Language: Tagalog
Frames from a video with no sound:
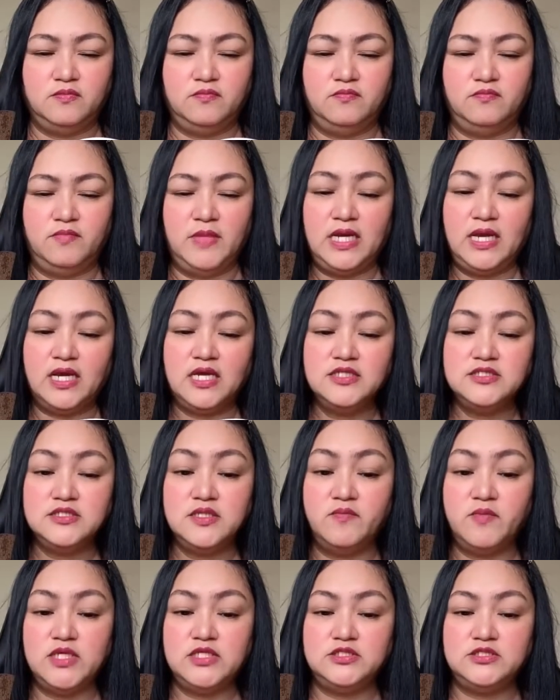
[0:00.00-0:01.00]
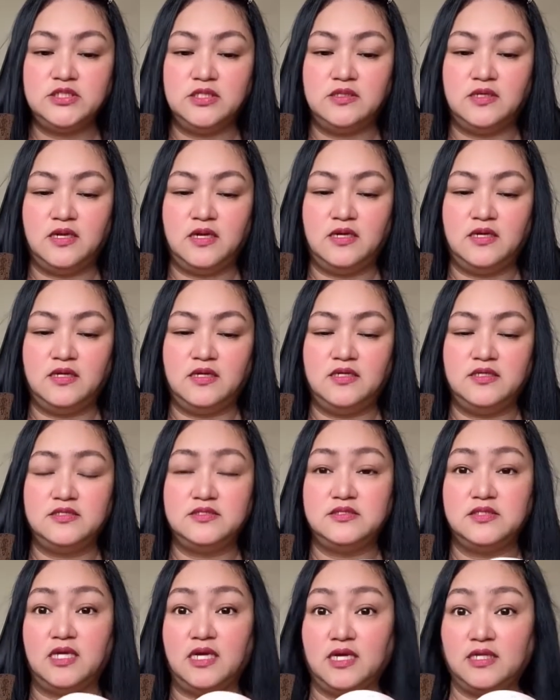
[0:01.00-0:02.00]
Malakas naman siya
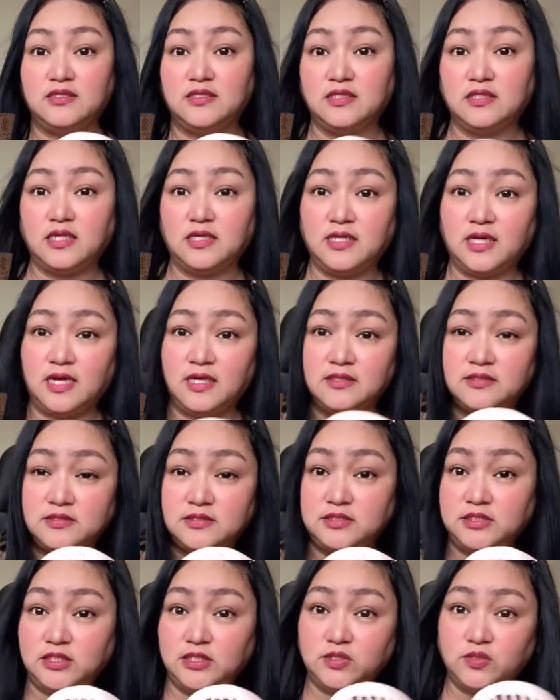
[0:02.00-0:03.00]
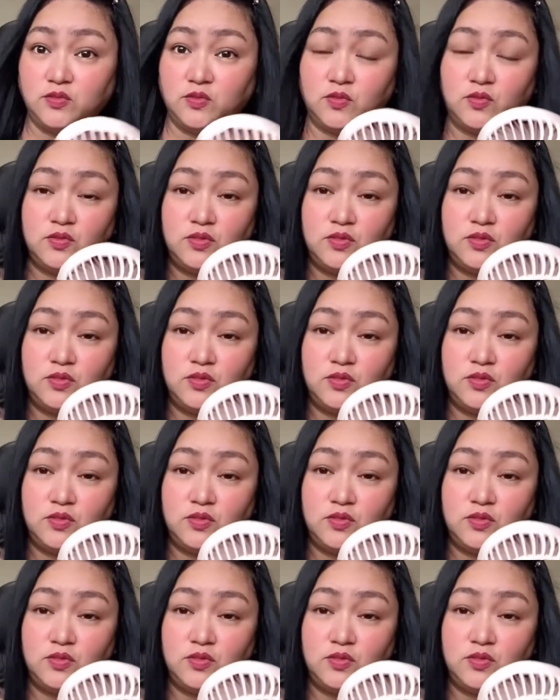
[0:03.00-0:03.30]
guys. At ayan, dito,